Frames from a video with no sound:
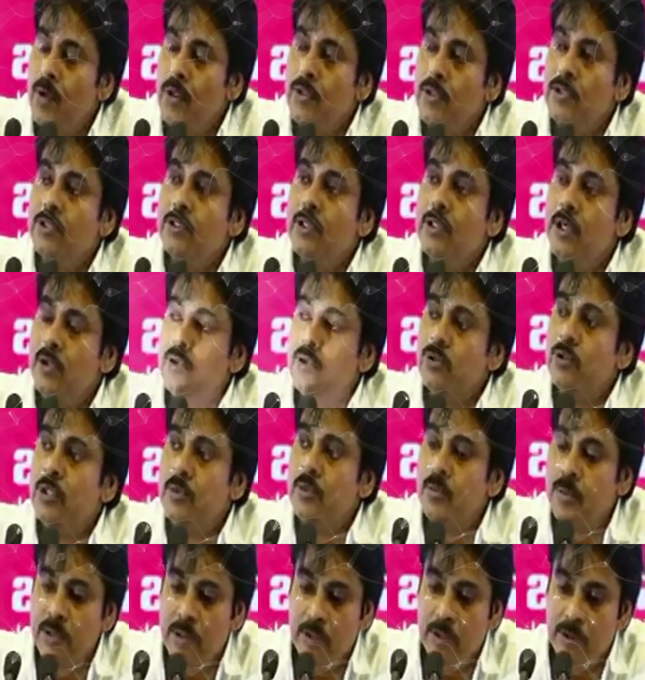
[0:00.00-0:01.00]
ఒక చిన్న
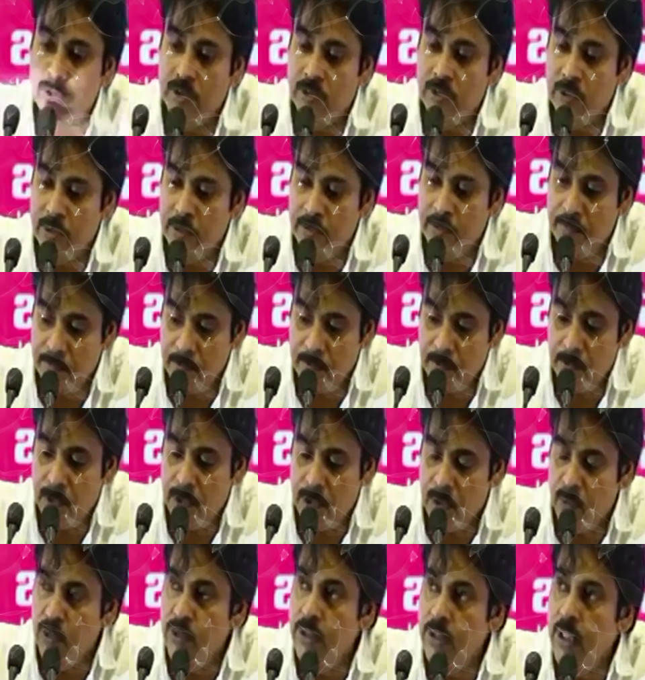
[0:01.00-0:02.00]
అడుగుతోనే మొదలవుతుంది
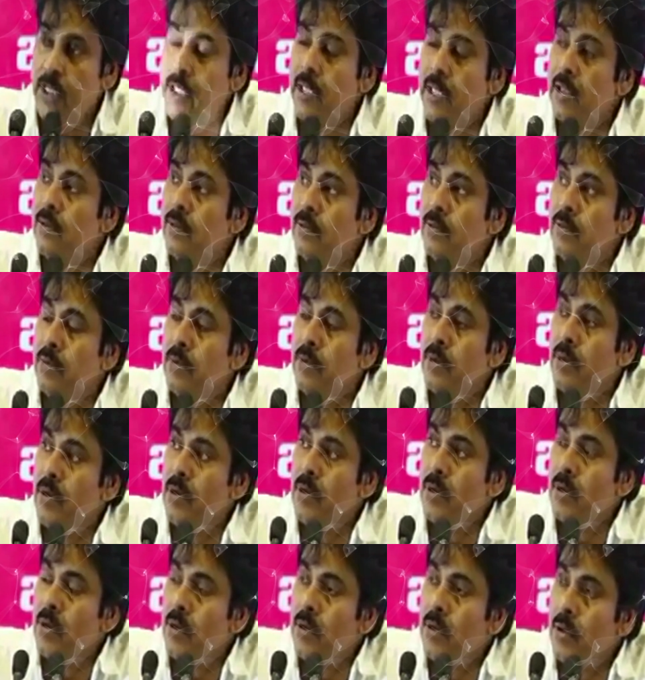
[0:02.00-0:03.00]
ఈ ఉద్దాన
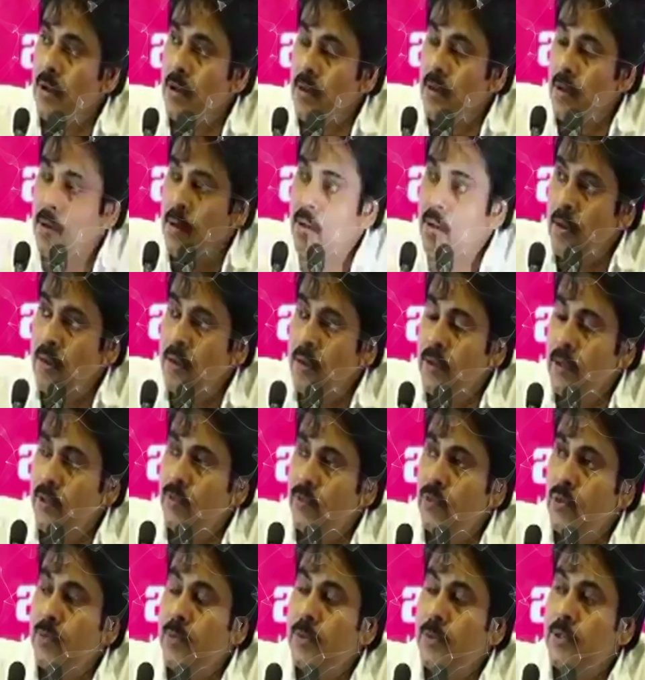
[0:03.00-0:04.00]

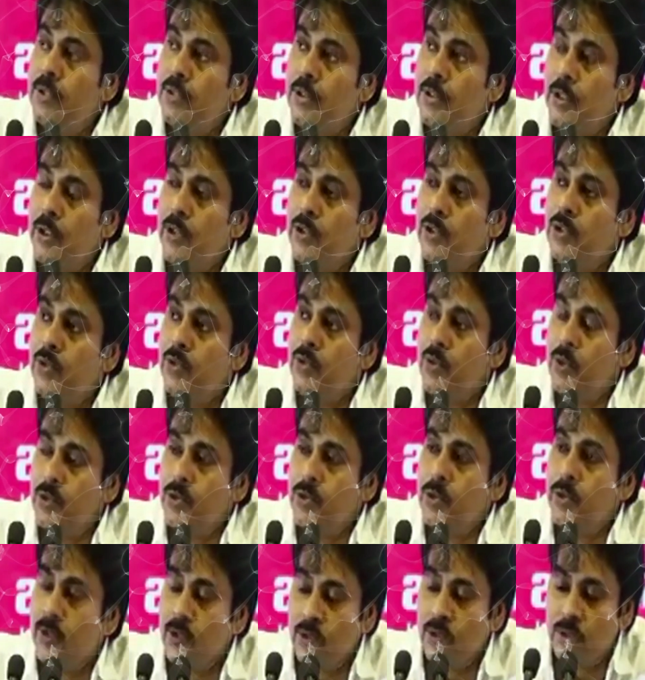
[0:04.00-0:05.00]
నెఫ్రోపతి సొల్యూషన్
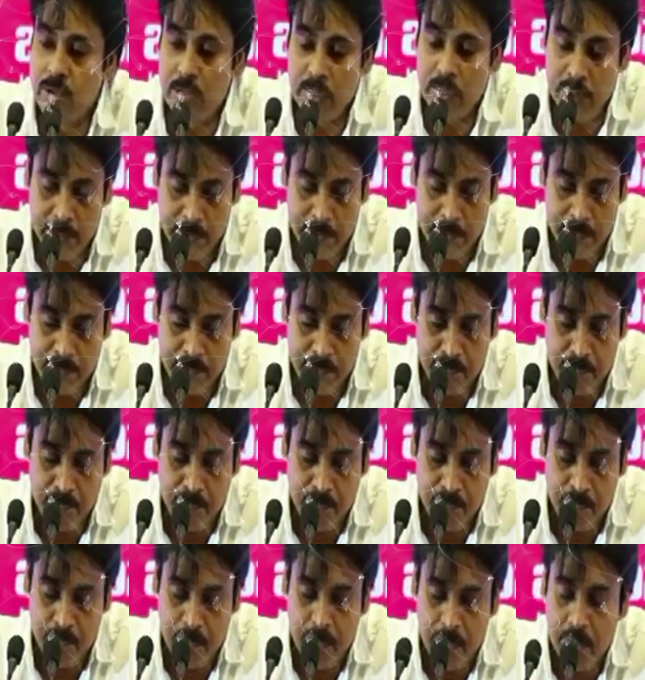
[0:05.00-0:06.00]
కోసం ఈ రోజున
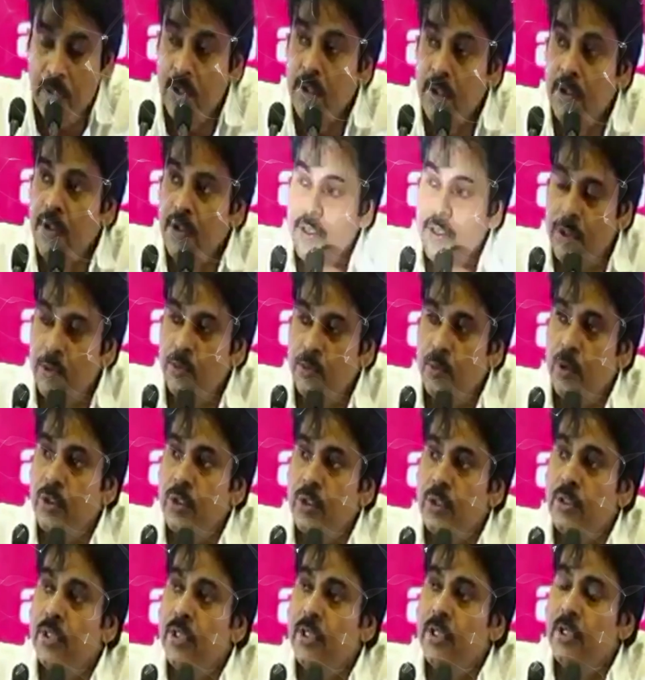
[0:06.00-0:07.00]
ఇది
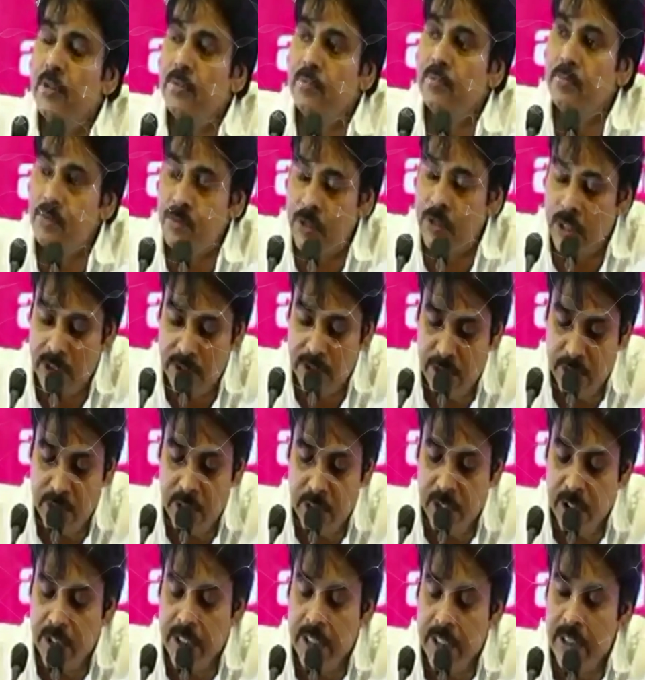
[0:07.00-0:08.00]
మొదటి ఇది చాలా
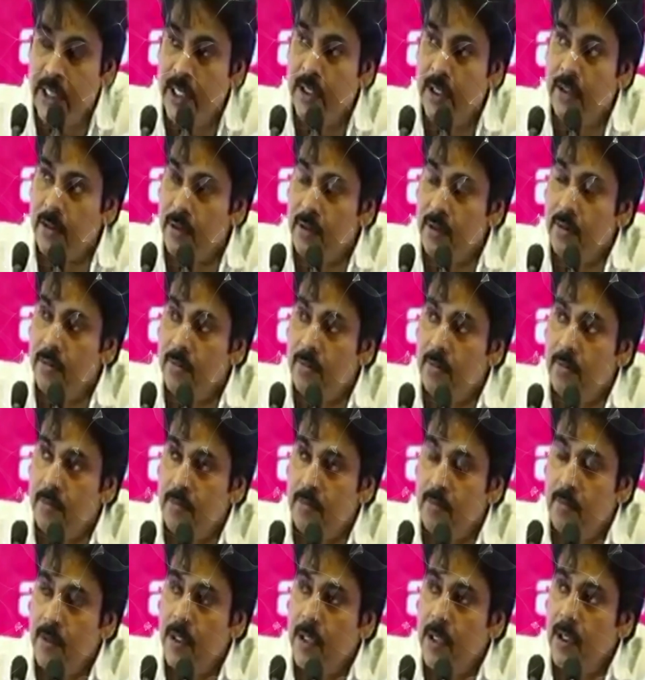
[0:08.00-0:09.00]
చిన్న అడుగైనా
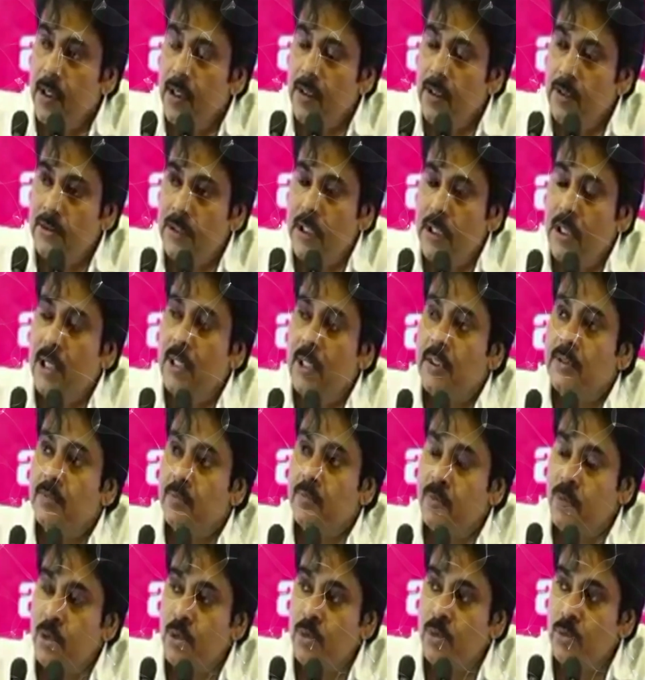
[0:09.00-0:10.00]
చాలా
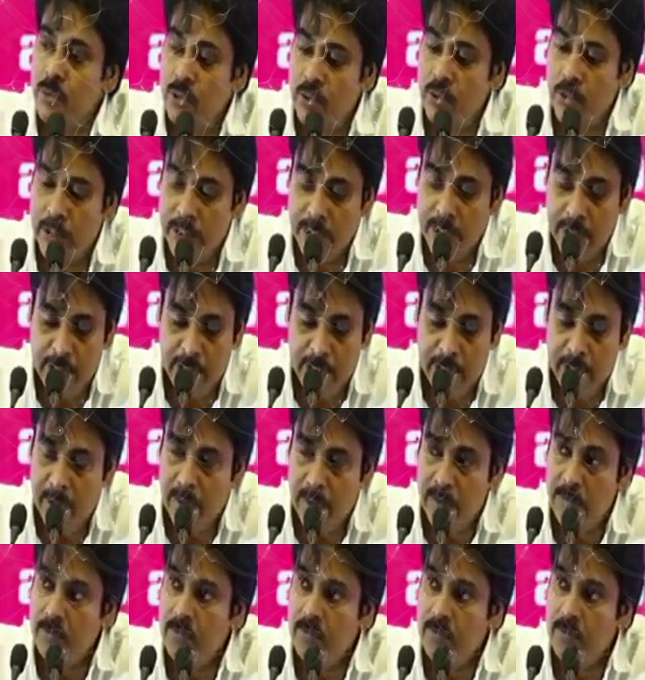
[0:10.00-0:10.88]
ముందు ముందు దీనికి